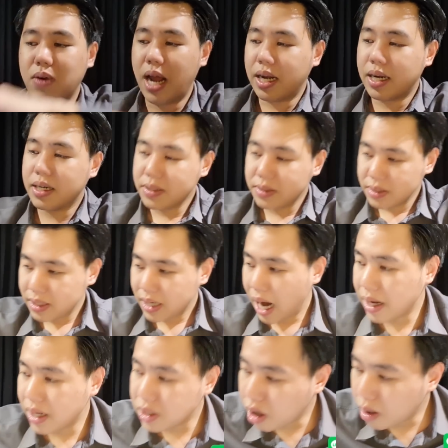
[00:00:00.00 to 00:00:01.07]
นั้นใคร
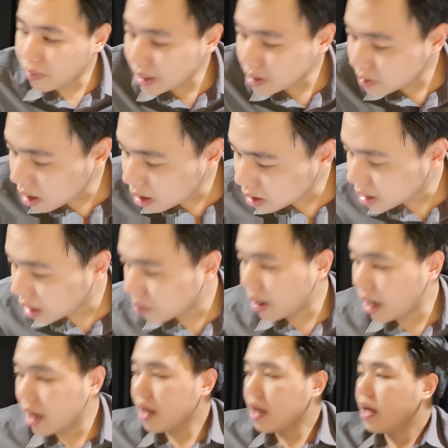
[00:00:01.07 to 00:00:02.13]
ที่ชอบเลสเตอร์ก็จัดมา
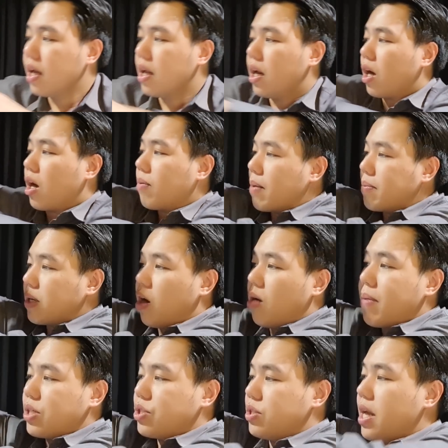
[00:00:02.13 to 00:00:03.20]
แล้วก็ภาพในคอแม
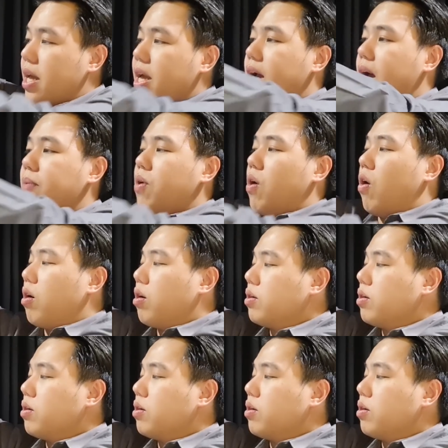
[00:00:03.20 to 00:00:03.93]
ชเดย์ครับของ